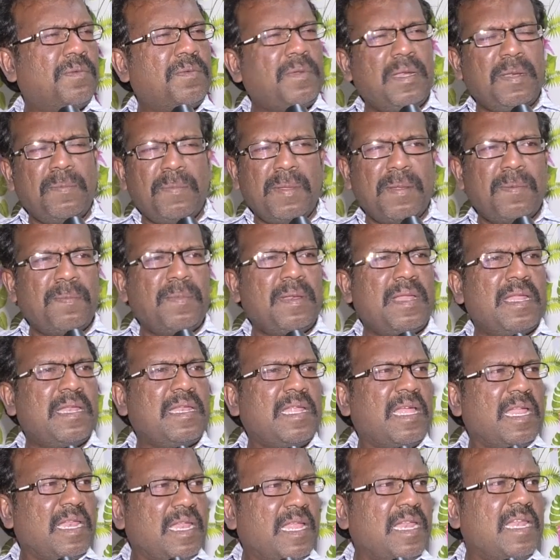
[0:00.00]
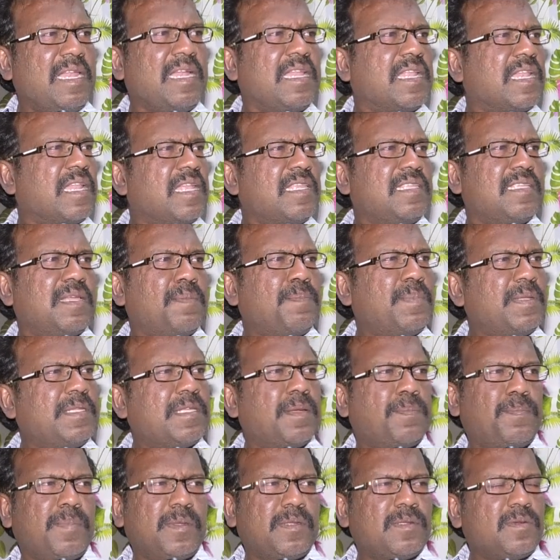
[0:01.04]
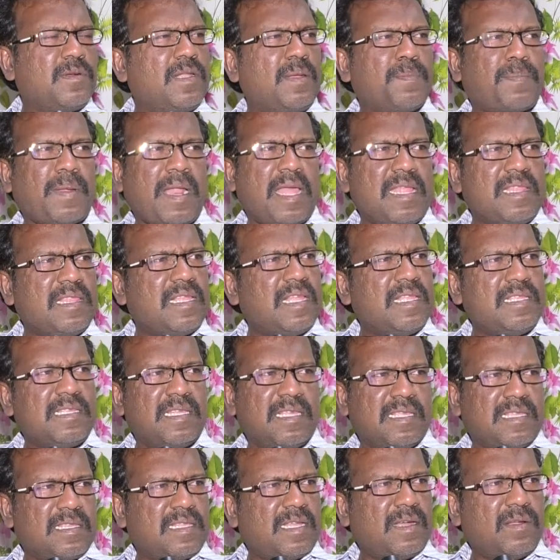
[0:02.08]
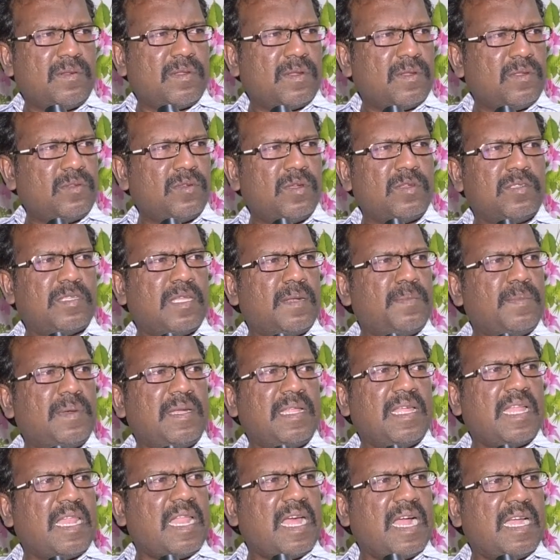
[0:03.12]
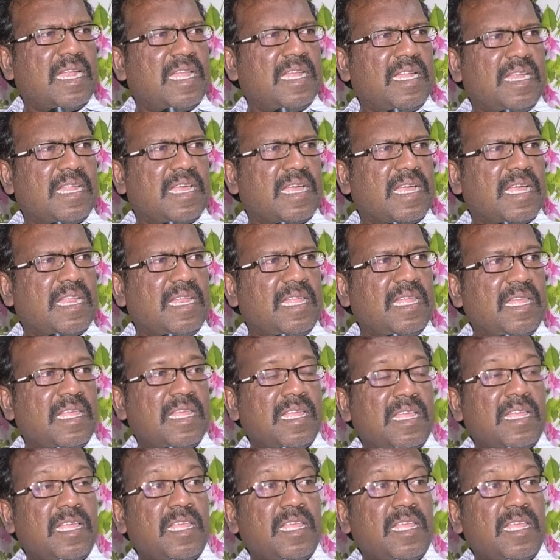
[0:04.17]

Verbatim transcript: వీళ్ళు మేము నేనే లీడర్ అని చెప్పి చెప్పించుకునే ప్రయత్నాలు చేస్తూ ఉంటారు సోషల్ మీడియాలో ఆడ ఈడ కానీ